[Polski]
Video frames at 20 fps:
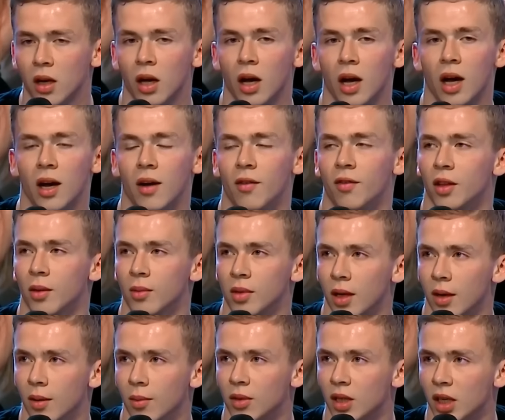a w tym
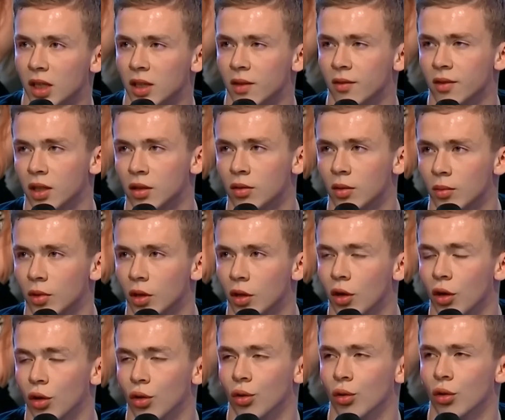samym czasie w zeszłym
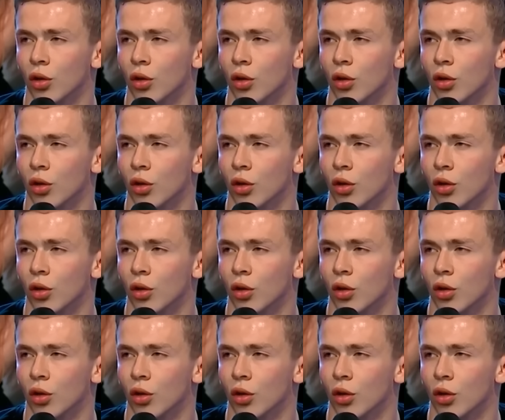tygodniu